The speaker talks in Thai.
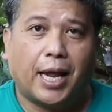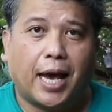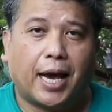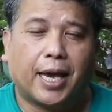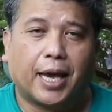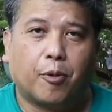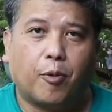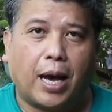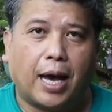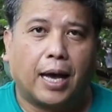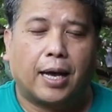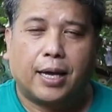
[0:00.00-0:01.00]
แสดงให้เห็น
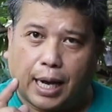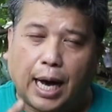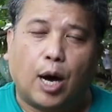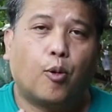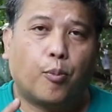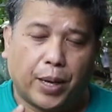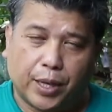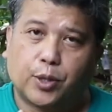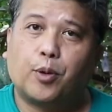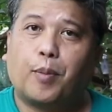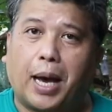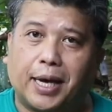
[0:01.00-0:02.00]
ว่าเขาเป็น
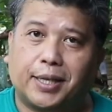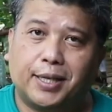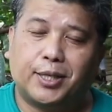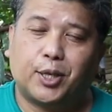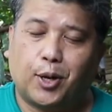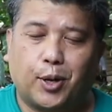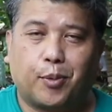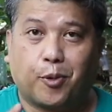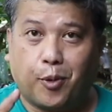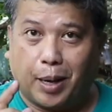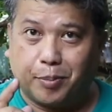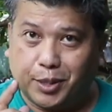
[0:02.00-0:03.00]
ต้นไม้ที่ชอบความ